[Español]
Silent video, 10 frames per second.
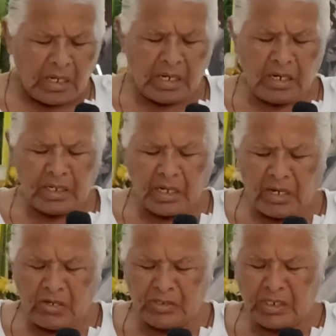En
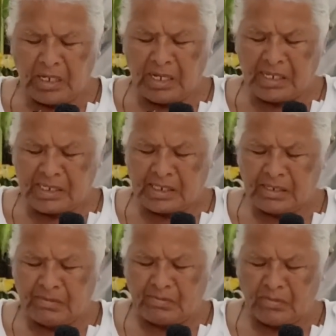aquellos
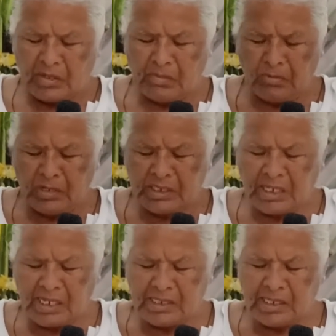días,
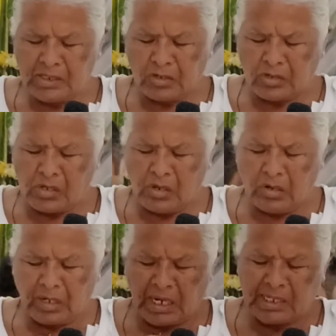Moisés hizo todo lo que